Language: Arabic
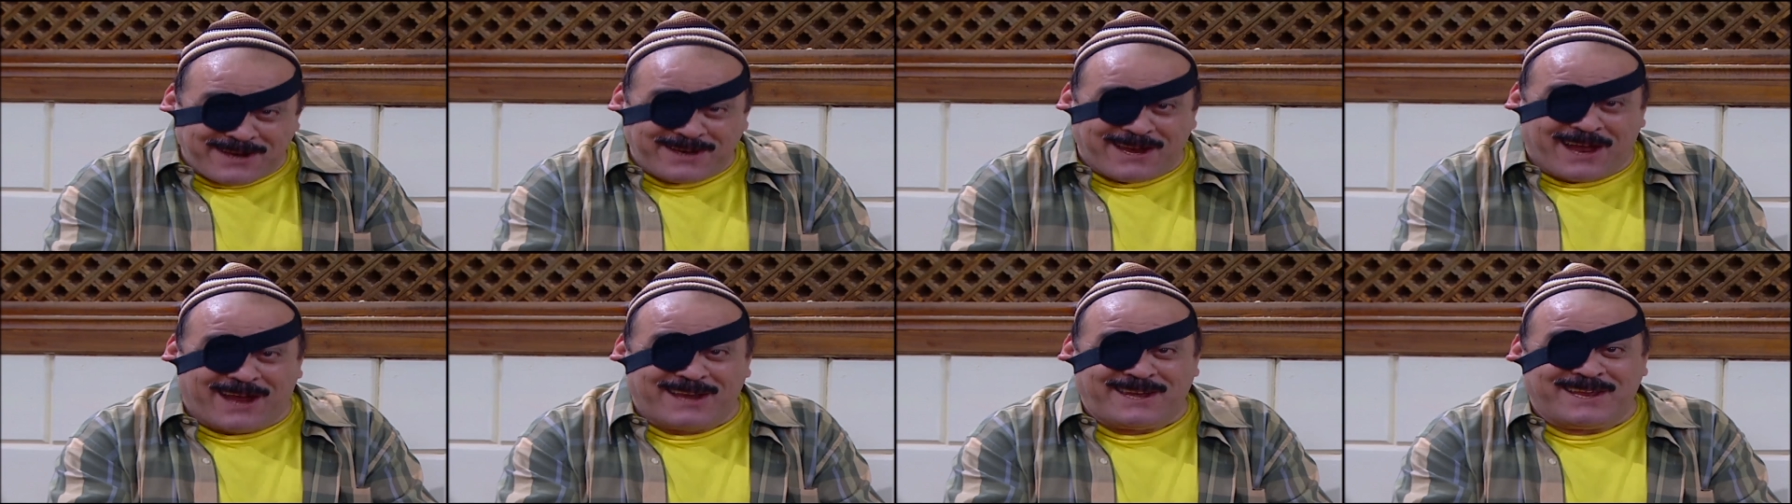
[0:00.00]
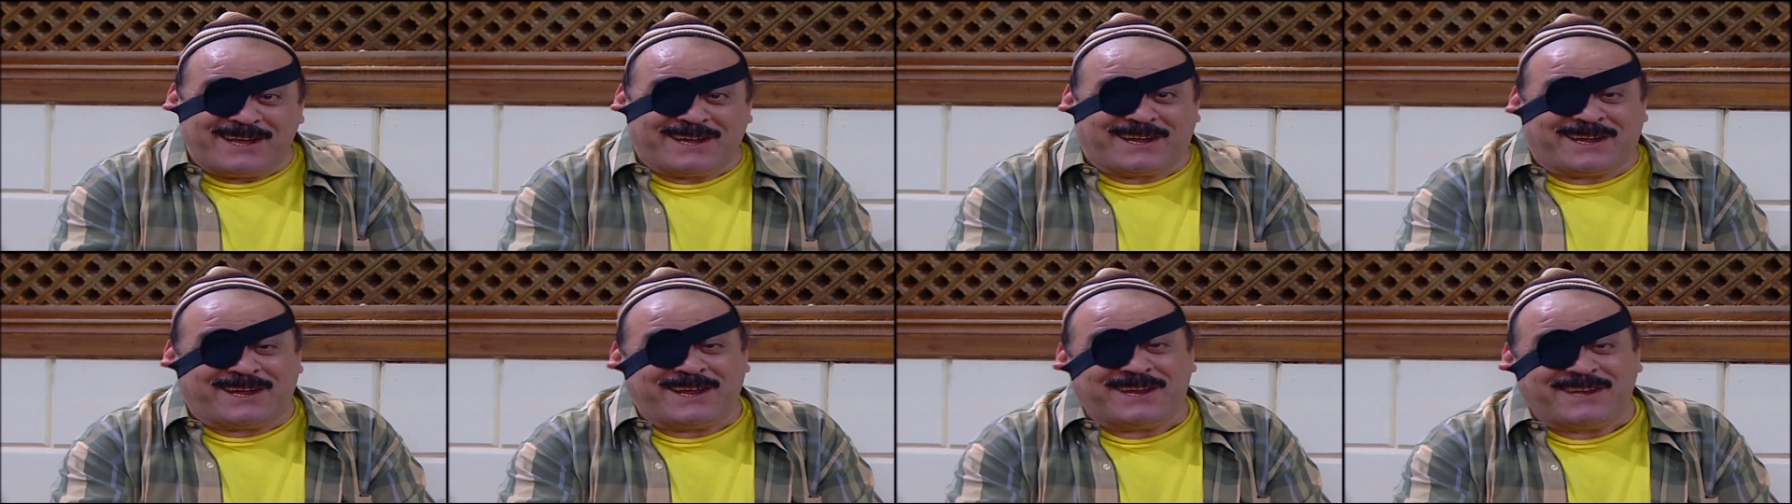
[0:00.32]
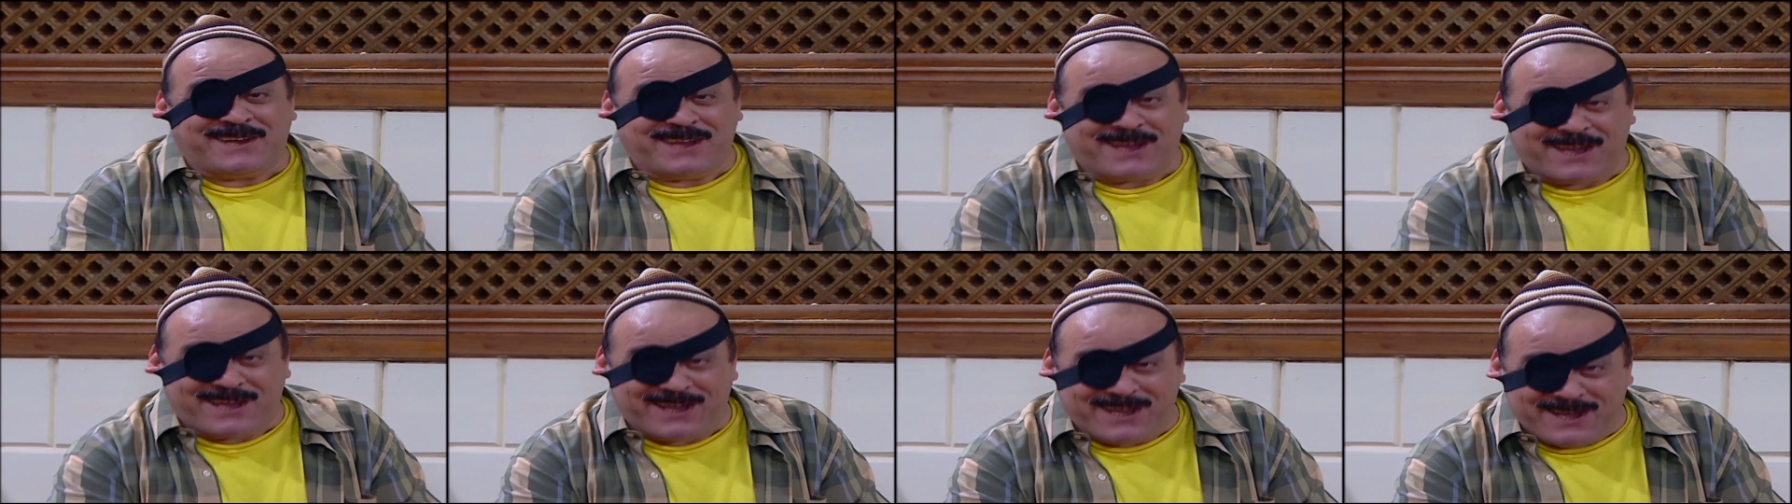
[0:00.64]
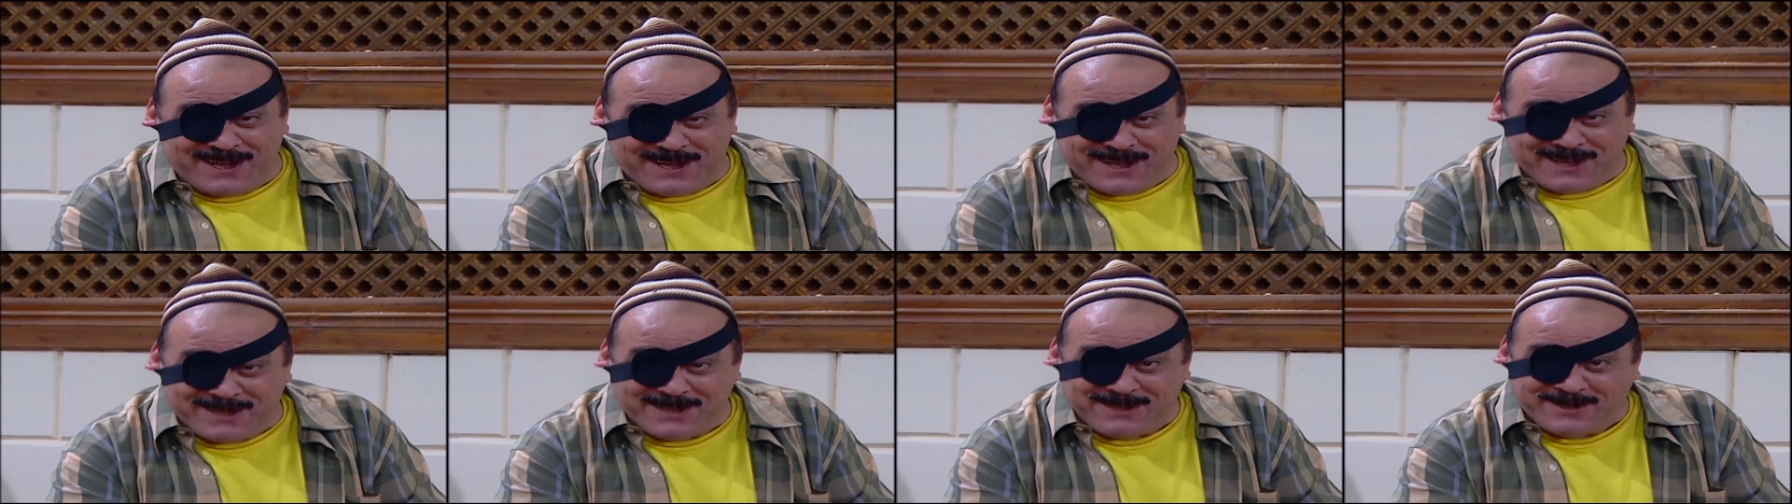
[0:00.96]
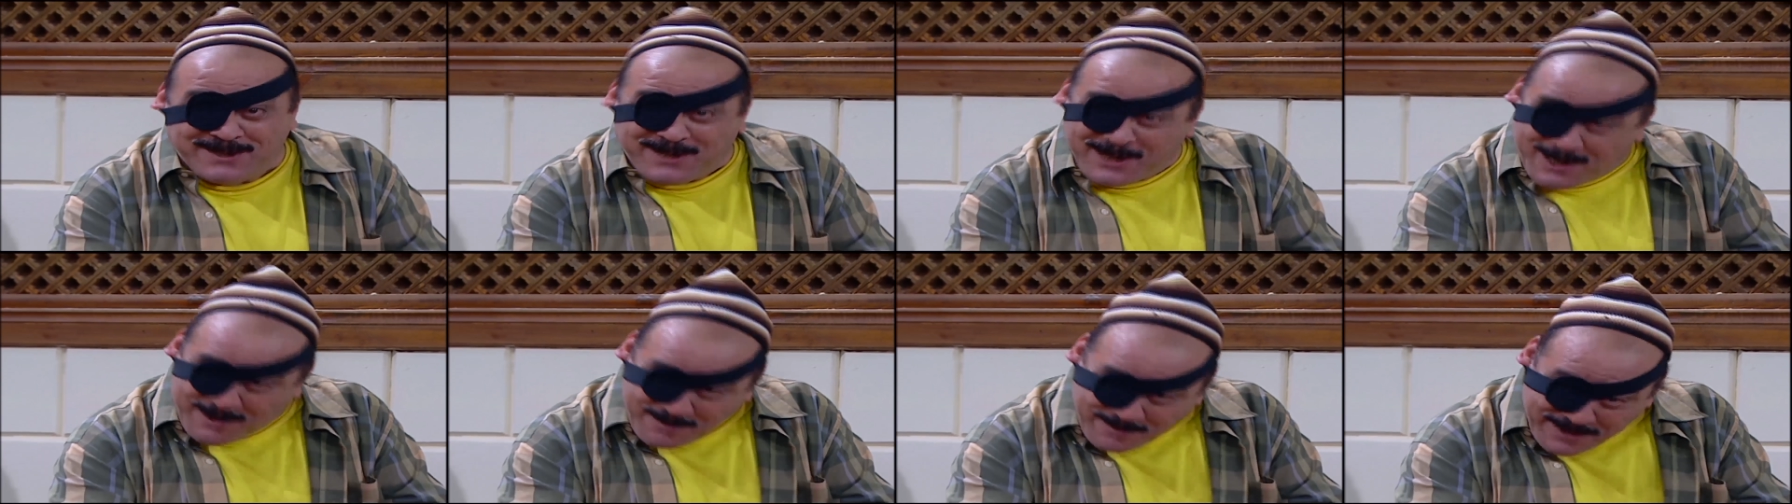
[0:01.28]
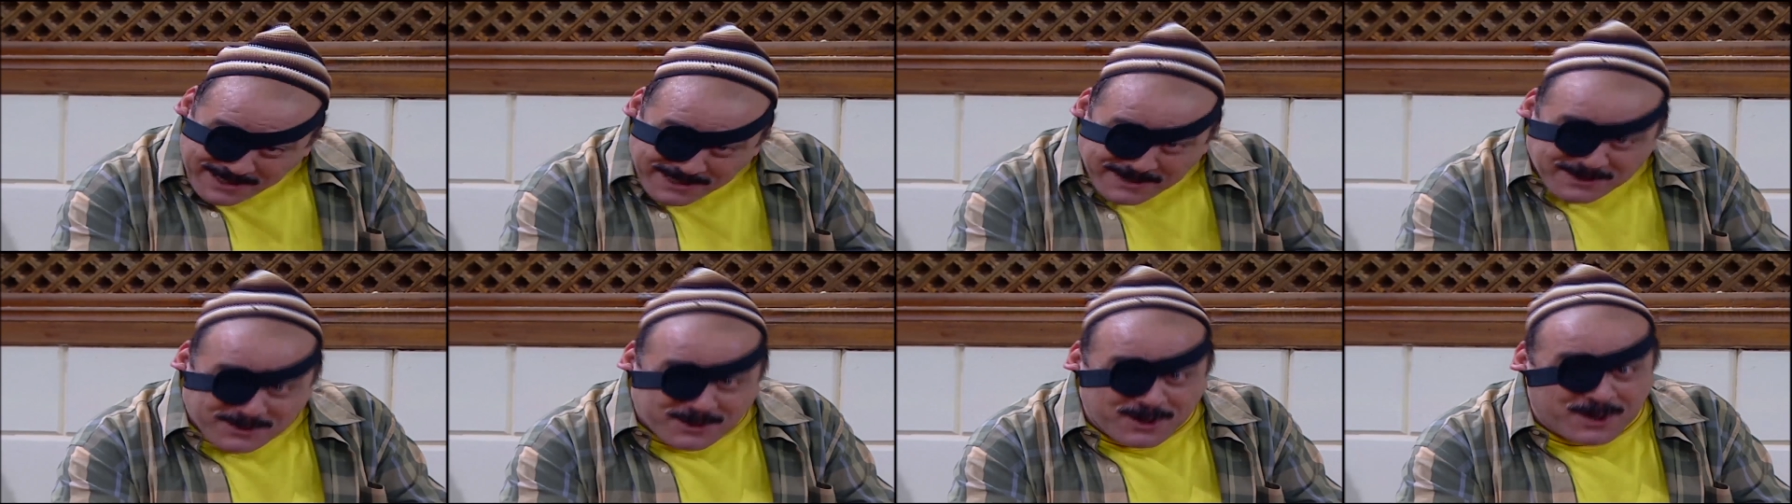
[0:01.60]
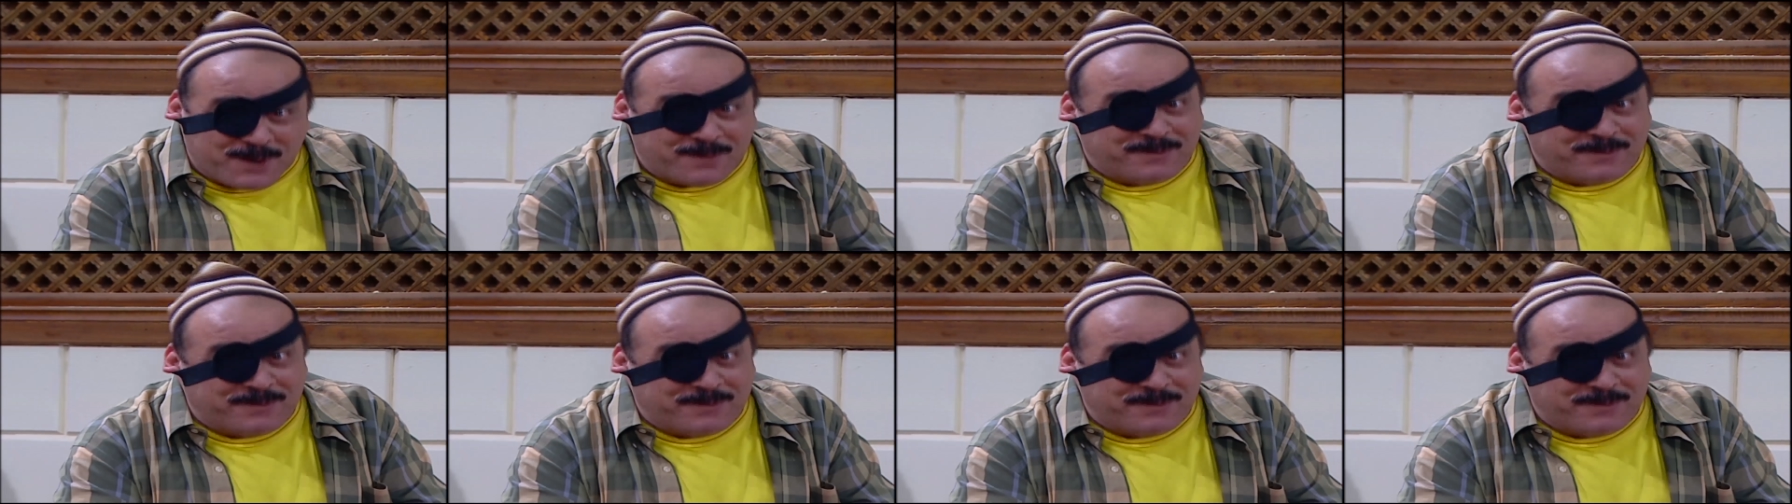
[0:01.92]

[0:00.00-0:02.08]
باين عليك كده تلميذ